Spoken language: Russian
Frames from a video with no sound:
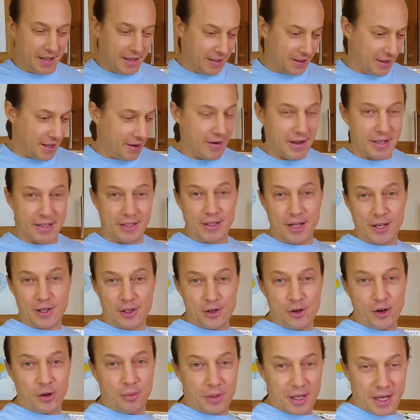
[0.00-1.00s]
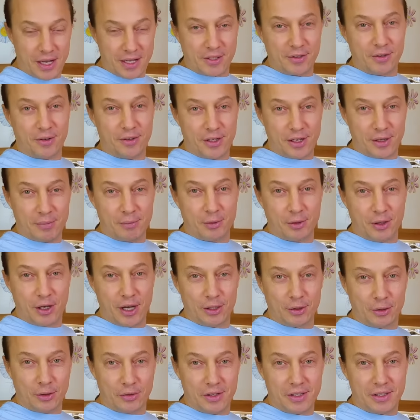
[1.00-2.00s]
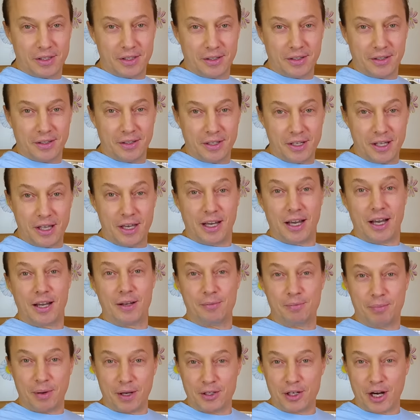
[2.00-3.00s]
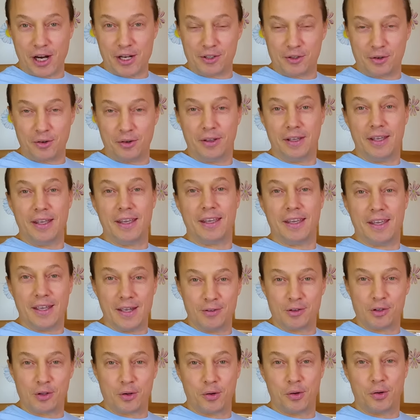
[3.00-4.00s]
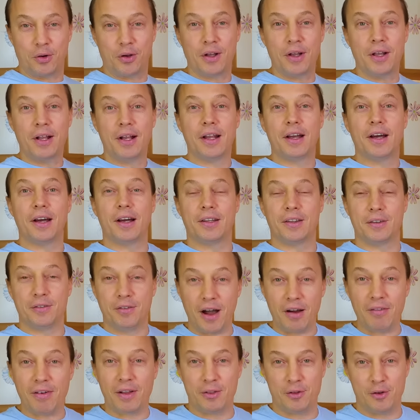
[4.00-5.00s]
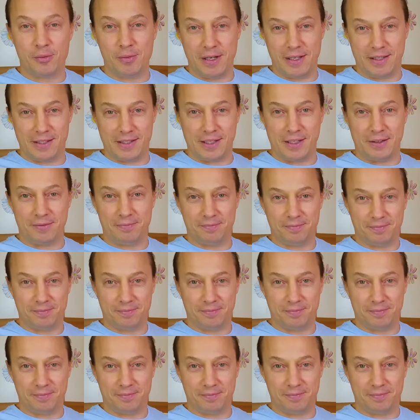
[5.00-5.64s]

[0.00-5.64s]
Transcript: Давайте начнем. Я сегодня буду готовить э, и пожарскую, и киевскую э, два в одном лице.